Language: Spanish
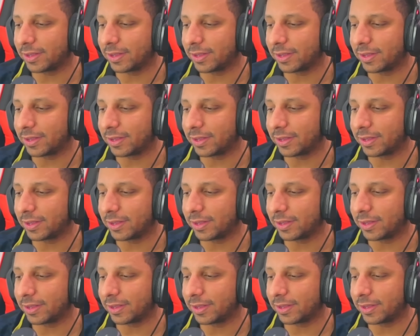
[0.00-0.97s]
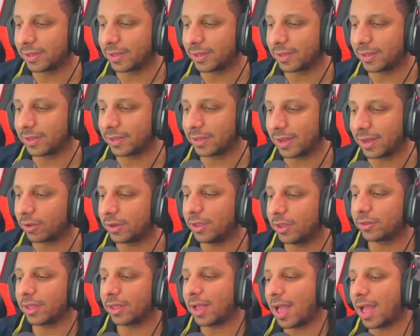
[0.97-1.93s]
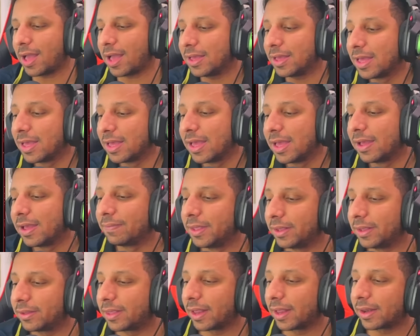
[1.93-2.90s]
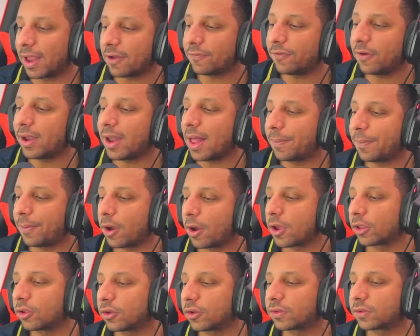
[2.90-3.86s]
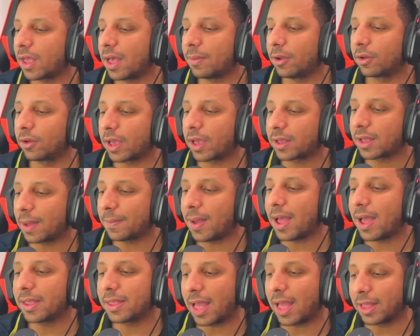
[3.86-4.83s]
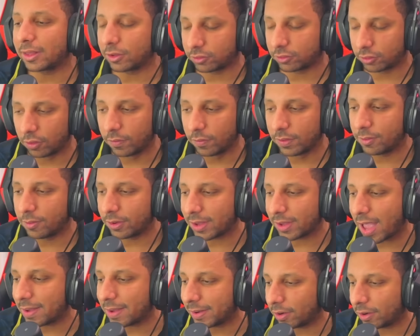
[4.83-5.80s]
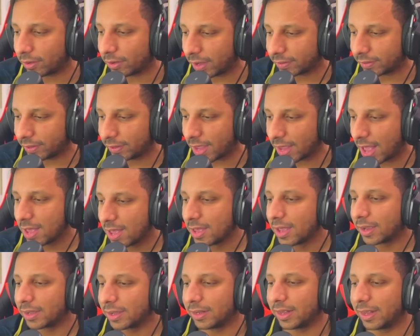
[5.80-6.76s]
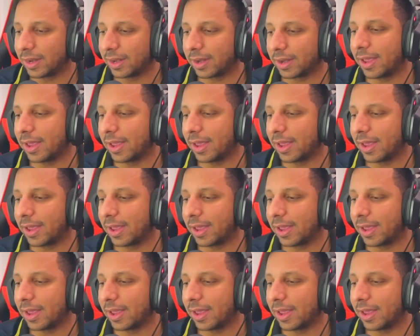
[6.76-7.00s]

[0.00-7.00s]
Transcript: Nadie dice nada. ¿Qué más dice nuestro querido Tejan? Dice, Rafa le da apoyo, todos sabemos lo que es capaz. Ya, esto lo vimos ya y lo que decía Tejan.